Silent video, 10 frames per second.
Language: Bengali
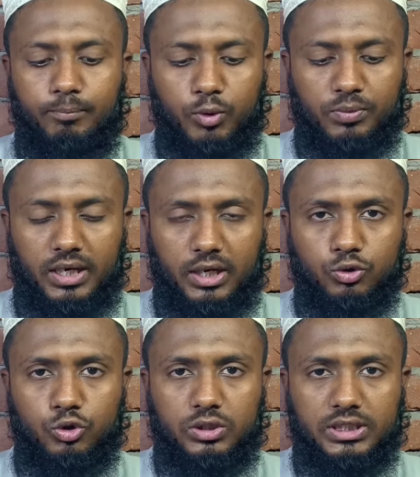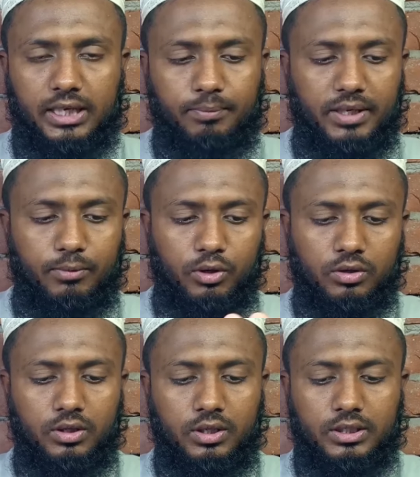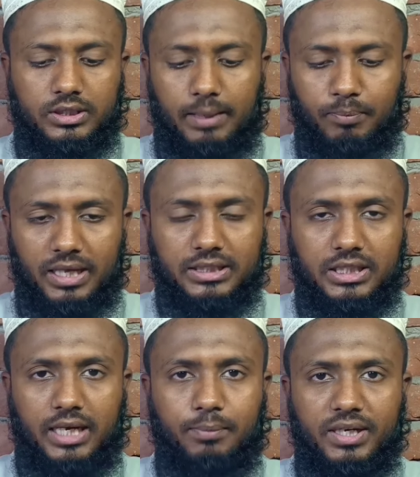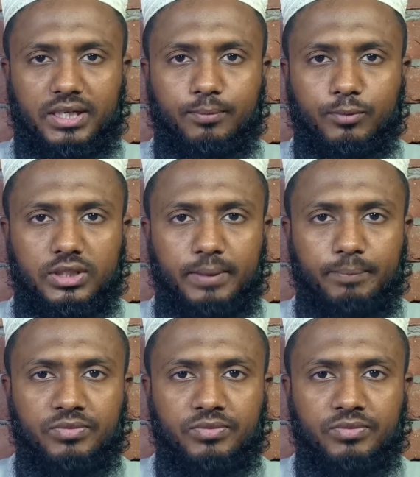মোমটার আগুন জ্বলতে থাকবে এবং তাপ লাগতে থাকবে এটার মধ্যে